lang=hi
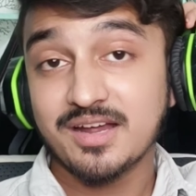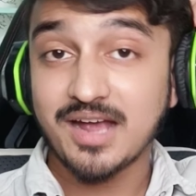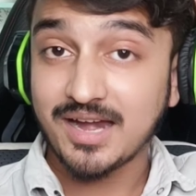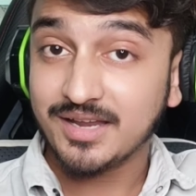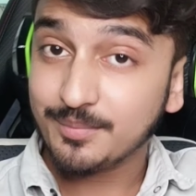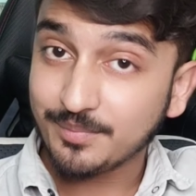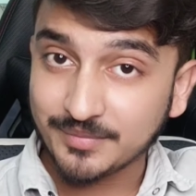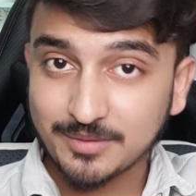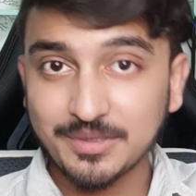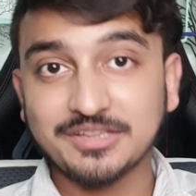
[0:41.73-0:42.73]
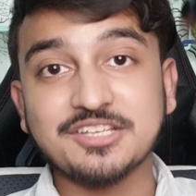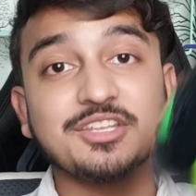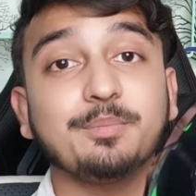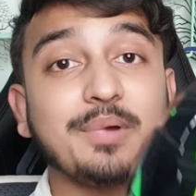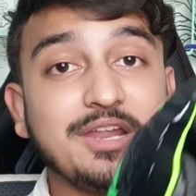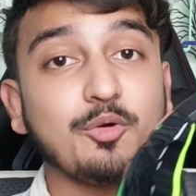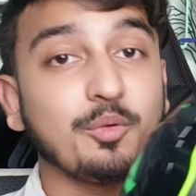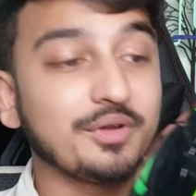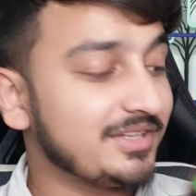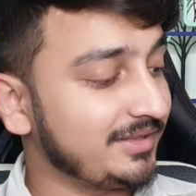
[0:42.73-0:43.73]
गाने मतलब एक तरीके से प्ले
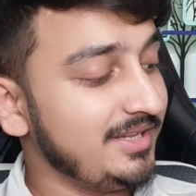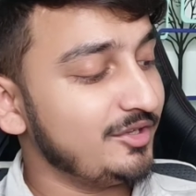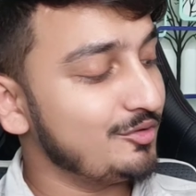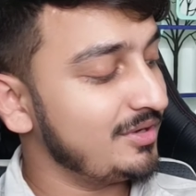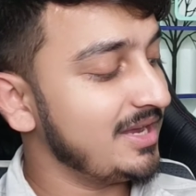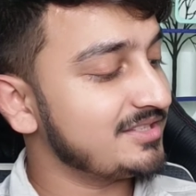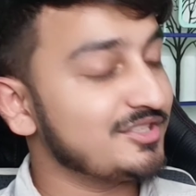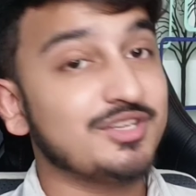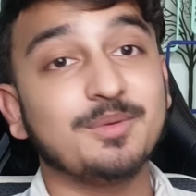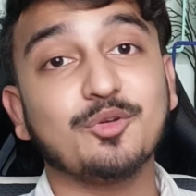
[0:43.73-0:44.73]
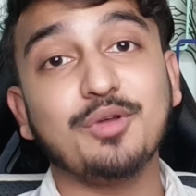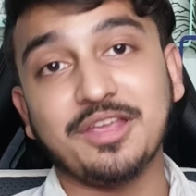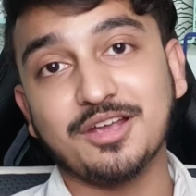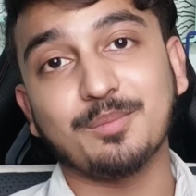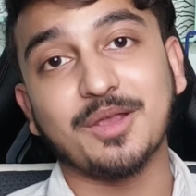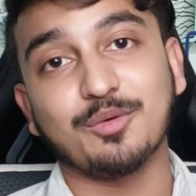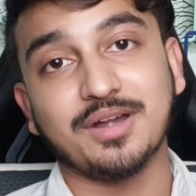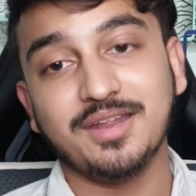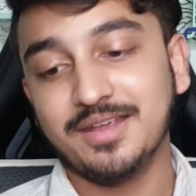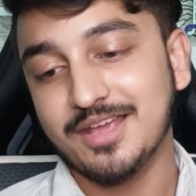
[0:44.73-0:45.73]
होने देते हैं क्योंकि कैसे इससे मेरे को इनकम भाई हो
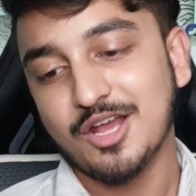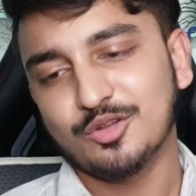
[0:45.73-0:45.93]
रहा है ठीक है